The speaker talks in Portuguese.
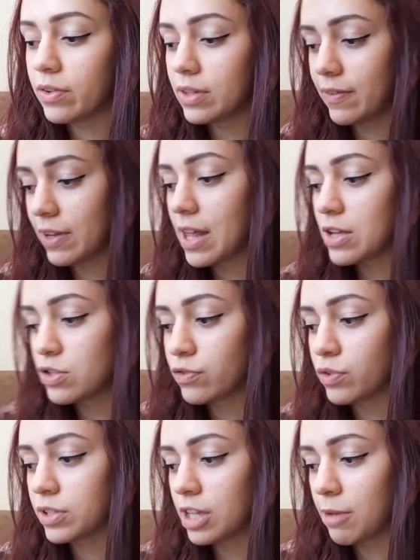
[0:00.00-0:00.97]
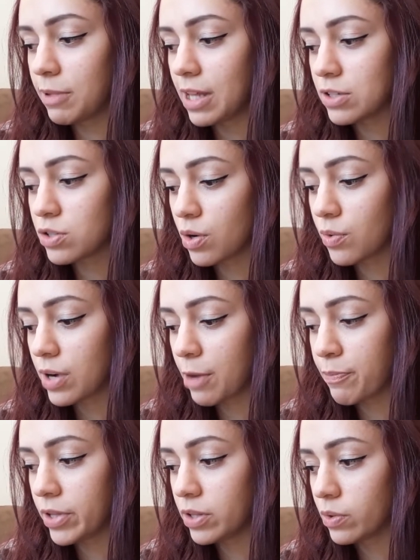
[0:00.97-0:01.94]
Na verdade, eu vou terminar só o
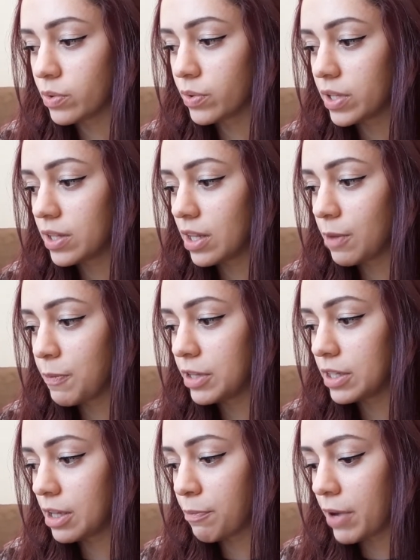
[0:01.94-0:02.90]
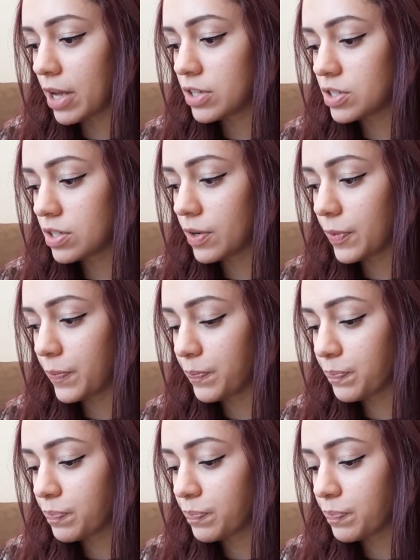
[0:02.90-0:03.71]
capítulo que termina na página.